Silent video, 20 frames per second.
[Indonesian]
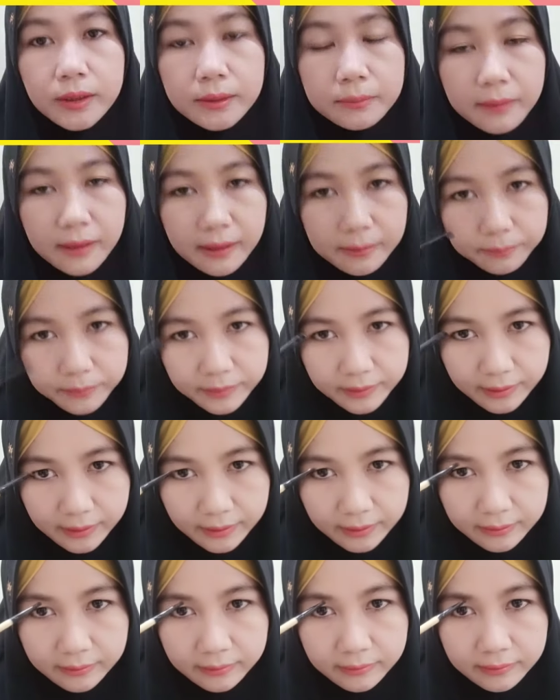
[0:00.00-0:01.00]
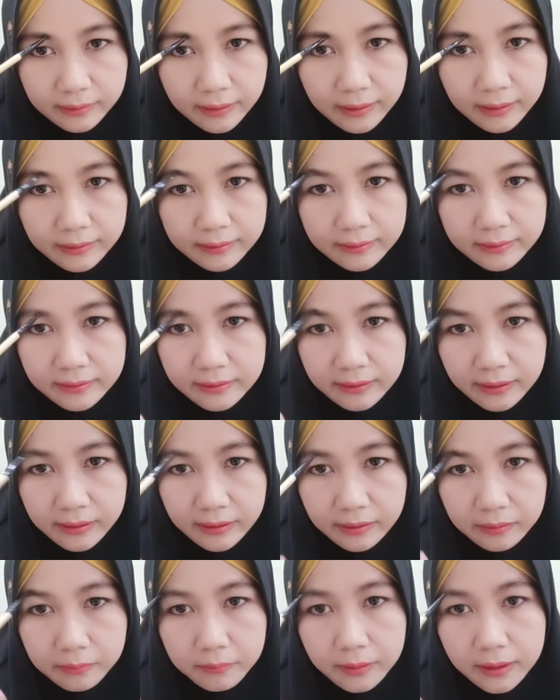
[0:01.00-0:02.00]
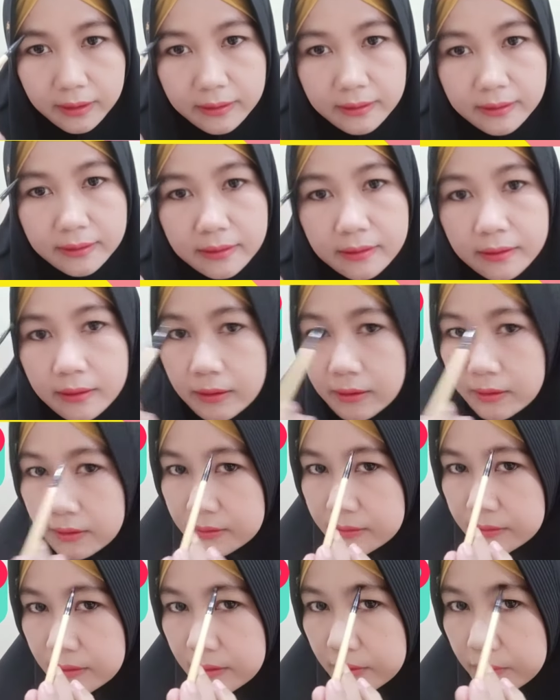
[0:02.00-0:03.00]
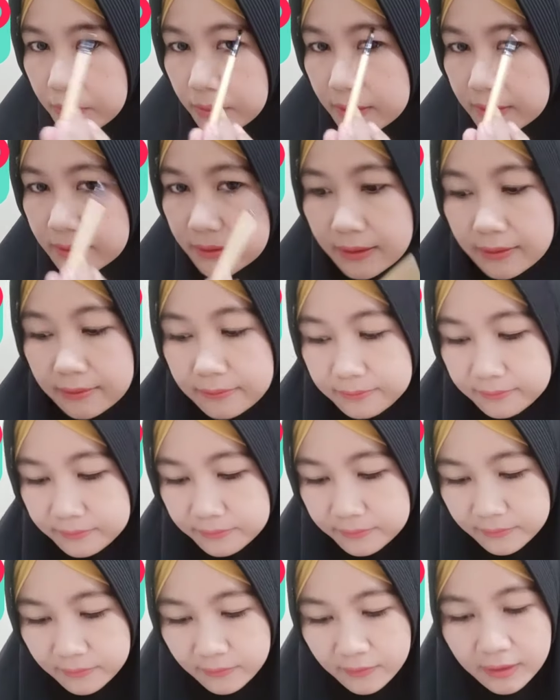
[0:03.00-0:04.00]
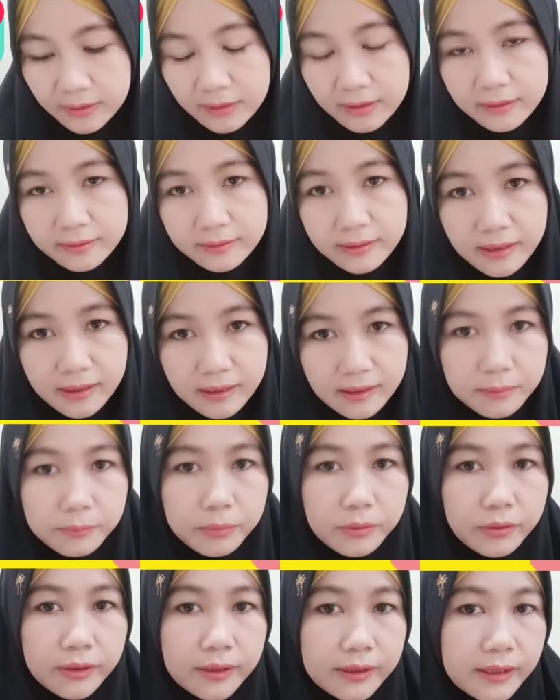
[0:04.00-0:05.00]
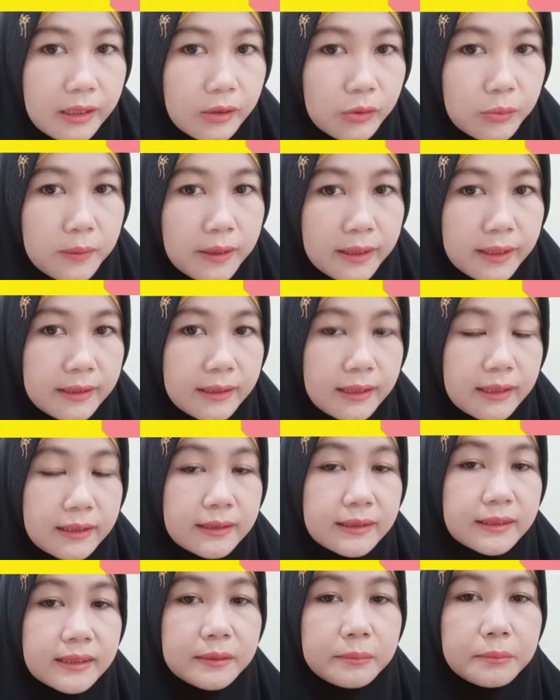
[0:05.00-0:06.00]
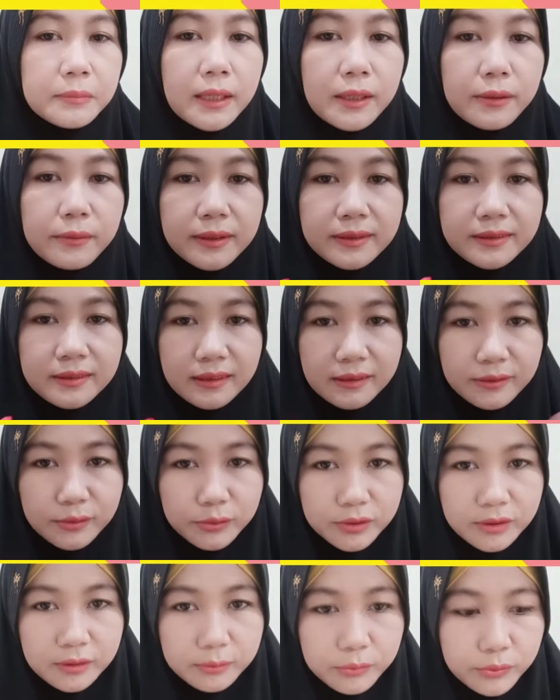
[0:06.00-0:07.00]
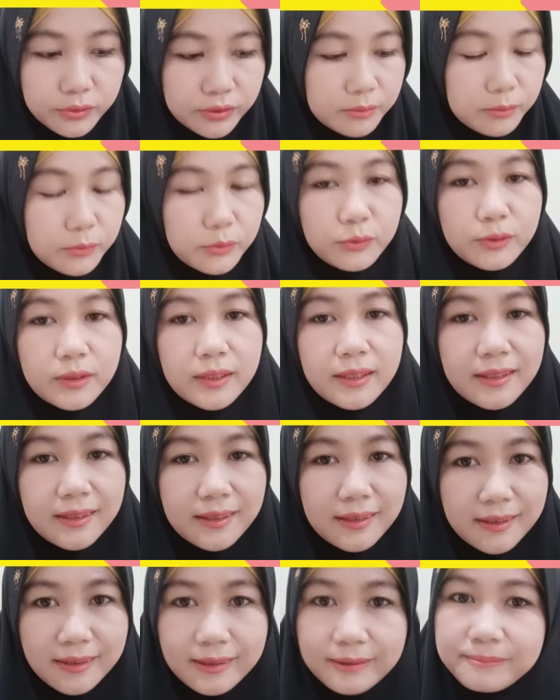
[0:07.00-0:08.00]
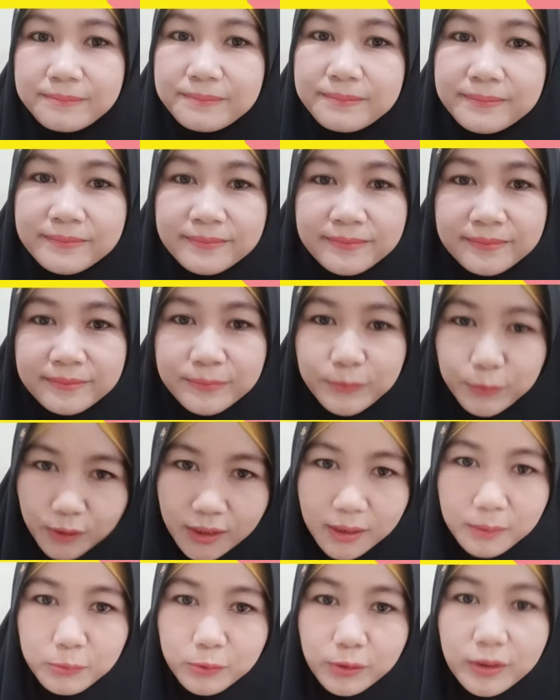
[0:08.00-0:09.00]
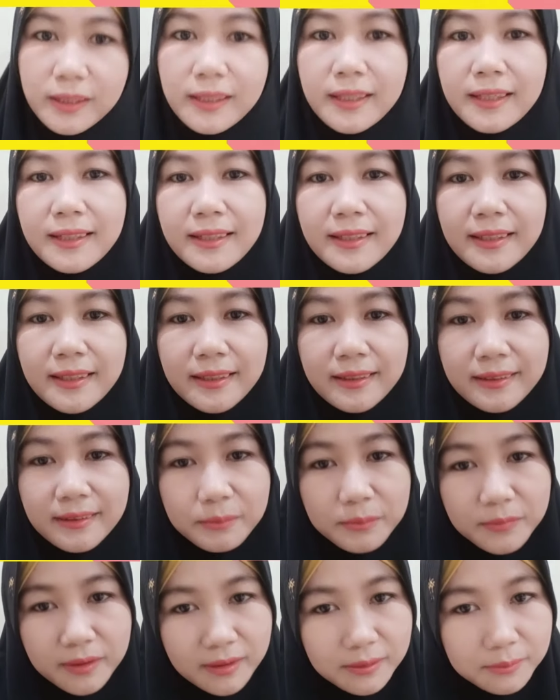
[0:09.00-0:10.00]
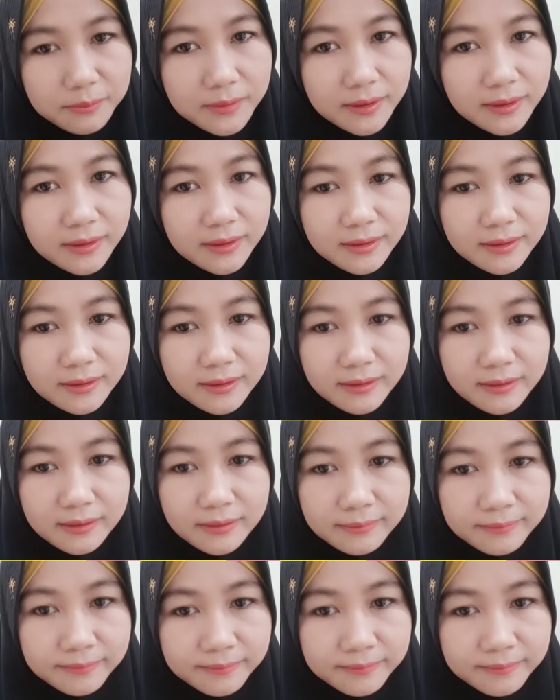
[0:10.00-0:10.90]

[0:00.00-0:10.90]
merapikan alis enak banget jagoannya nah produk yang aku pakai tadi di bawah 100.000 semua murah-murah teman-teman